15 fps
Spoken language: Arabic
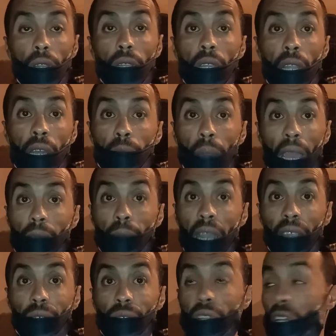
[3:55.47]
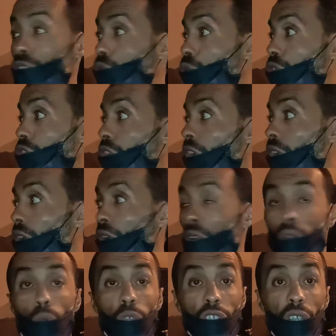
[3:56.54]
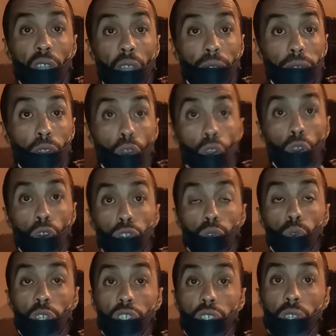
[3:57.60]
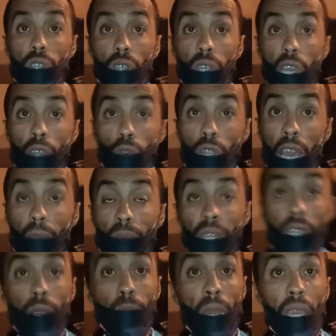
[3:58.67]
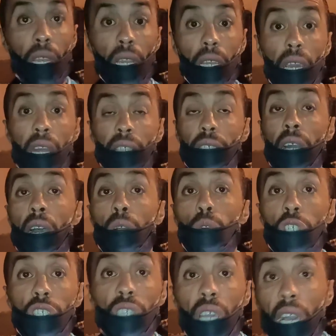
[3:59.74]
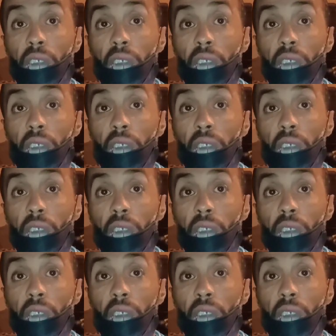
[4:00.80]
حنا الان باقي ما عرفناش واش واش على الفلوس واش كانوا لاعبين كما قال لك واش